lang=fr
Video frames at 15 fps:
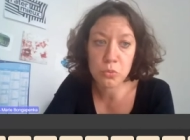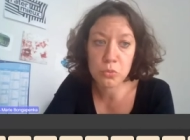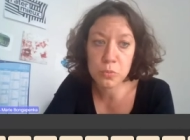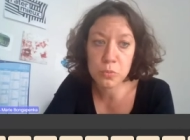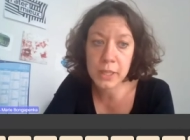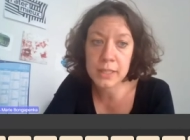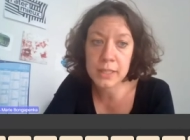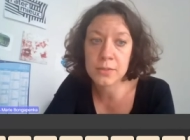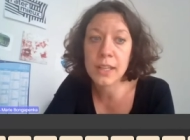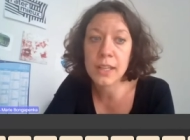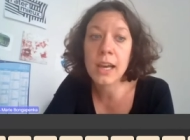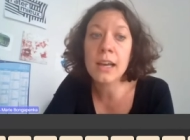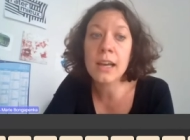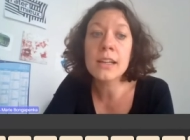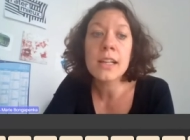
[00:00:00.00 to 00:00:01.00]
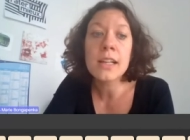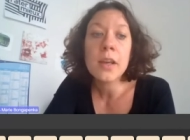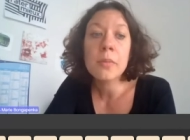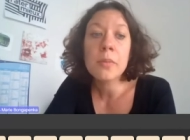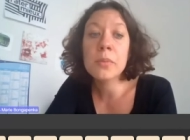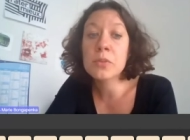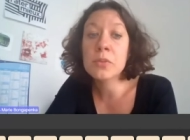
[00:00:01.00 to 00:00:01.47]
vous présentera.
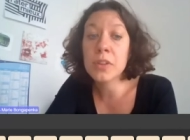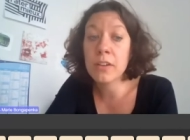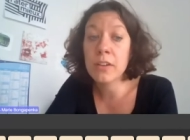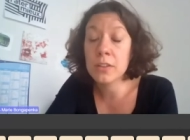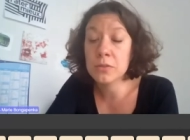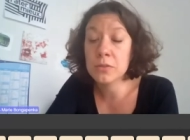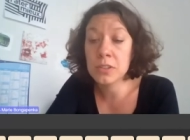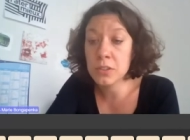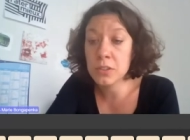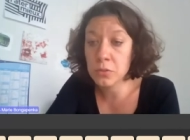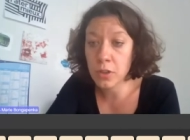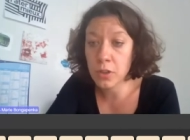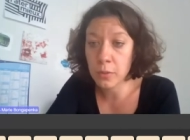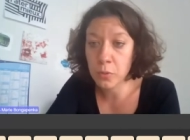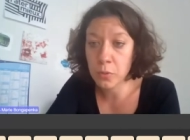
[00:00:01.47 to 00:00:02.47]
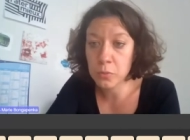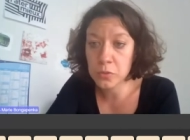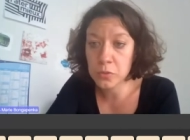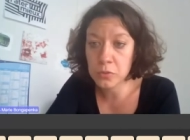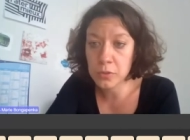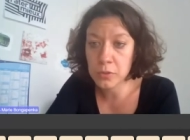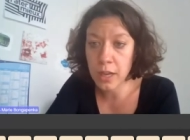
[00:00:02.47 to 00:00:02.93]
Mais on travaille aussi sur la
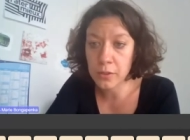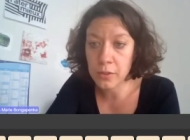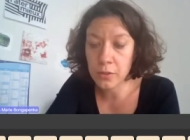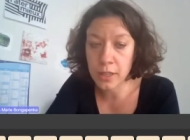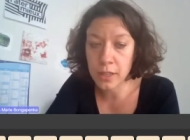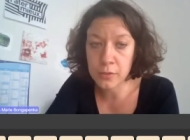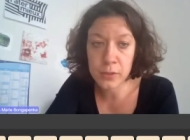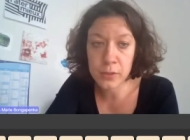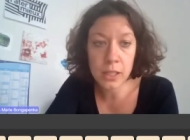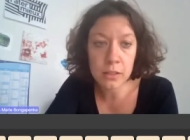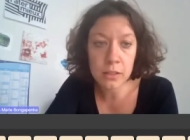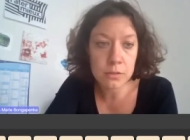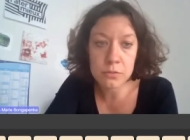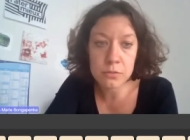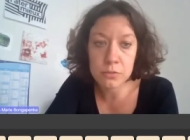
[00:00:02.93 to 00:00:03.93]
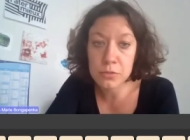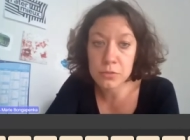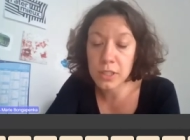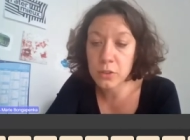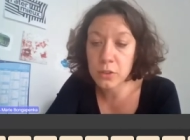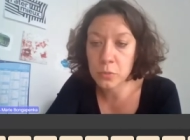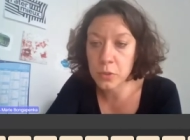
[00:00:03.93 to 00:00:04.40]
promotion de l'art dans la ville,
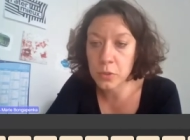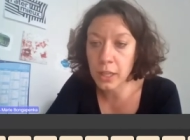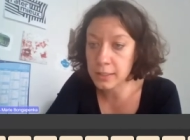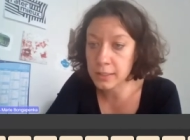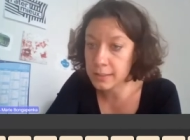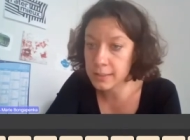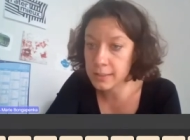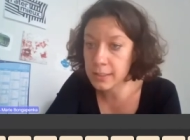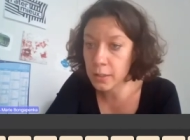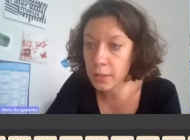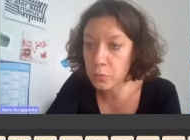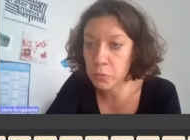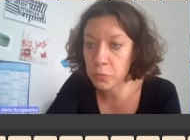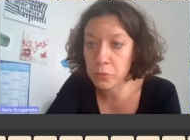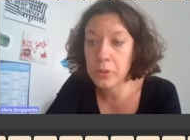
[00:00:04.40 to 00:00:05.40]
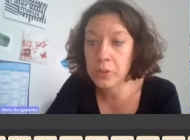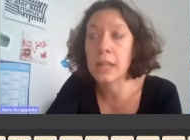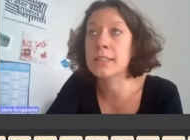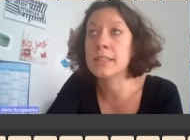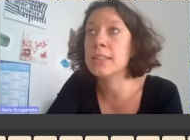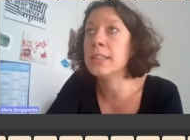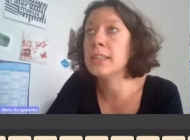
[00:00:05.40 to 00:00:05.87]
des commandes artistiques un peu plus
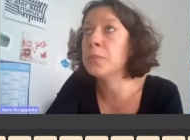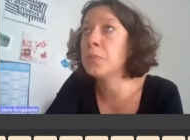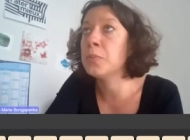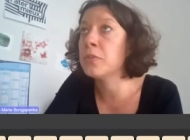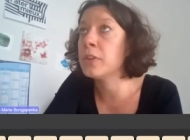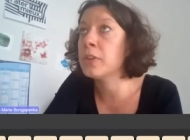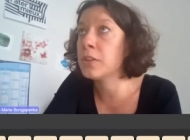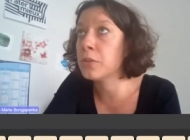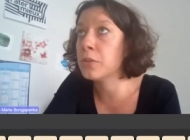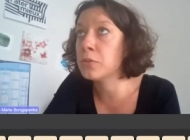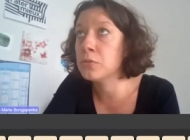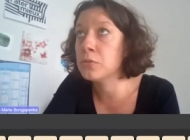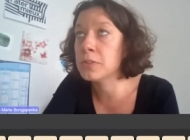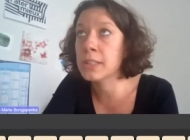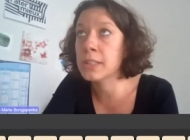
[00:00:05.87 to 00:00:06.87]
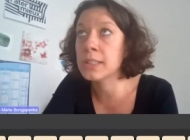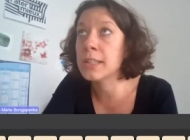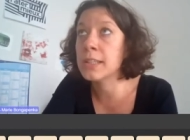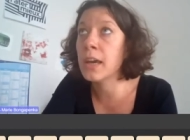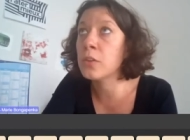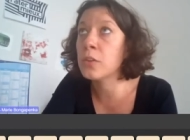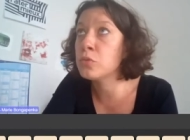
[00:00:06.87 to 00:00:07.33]
classiques qui peuvent être du street
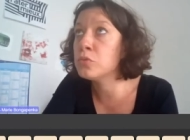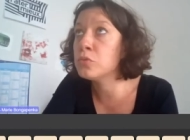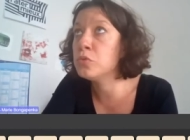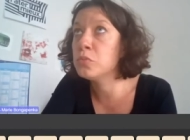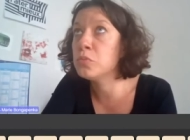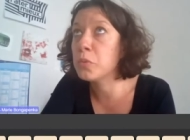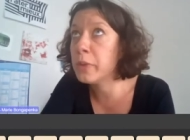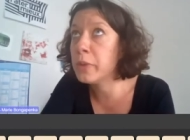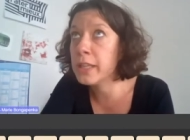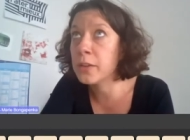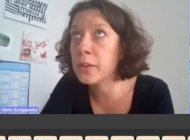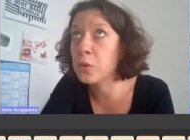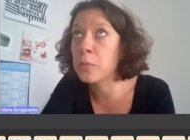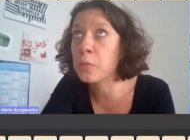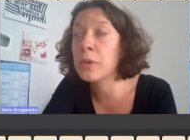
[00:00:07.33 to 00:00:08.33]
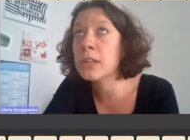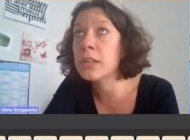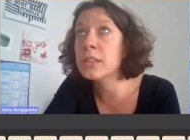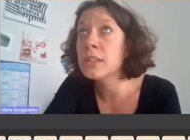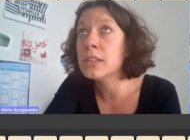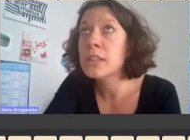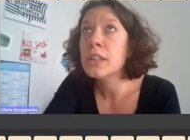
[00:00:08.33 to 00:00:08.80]
art ou du mobilier
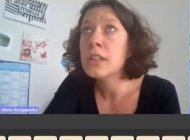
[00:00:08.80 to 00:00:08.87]
urbain,